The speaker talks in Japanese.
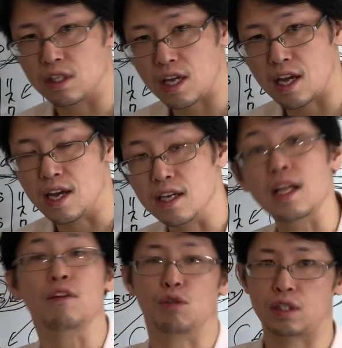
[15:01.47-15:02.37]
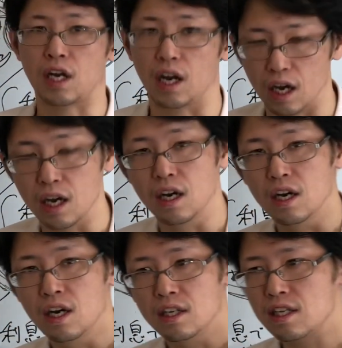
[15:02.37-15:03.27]
んでいたとしたら、
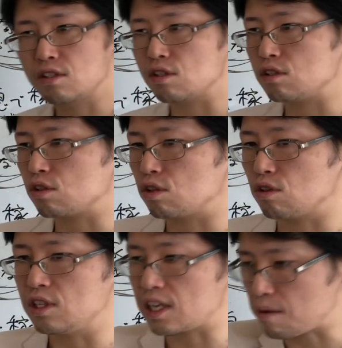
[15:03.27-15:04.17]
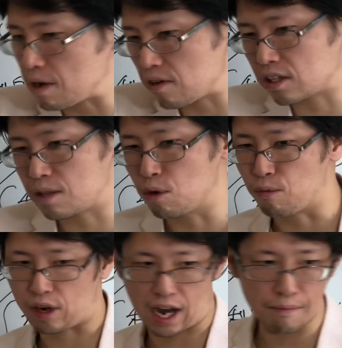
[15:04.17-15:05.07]
で、ずっとその逃げ回っても
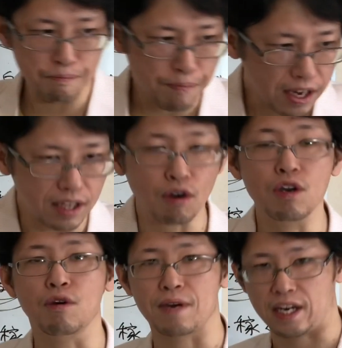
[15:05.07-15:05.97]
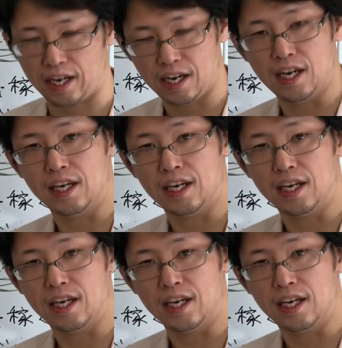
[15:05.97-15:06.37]
もう完璧に追い込まれ、